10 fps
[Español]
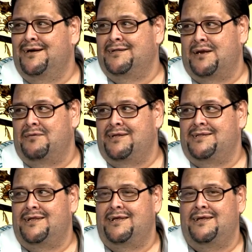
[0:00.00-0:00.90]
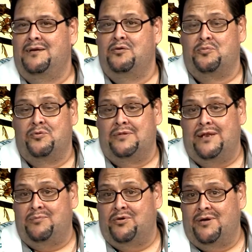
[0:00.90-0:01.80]
a través de,
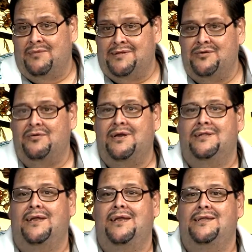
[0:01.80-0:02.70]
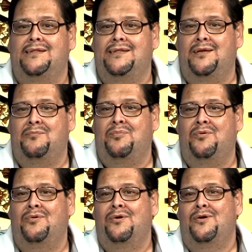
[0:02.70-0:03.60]
la programación que salía en ese
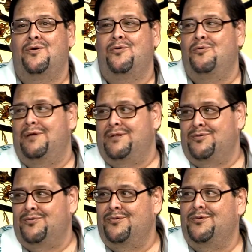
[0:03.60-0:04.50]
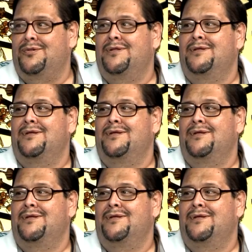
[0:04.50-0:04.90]
tiempo, Juventud,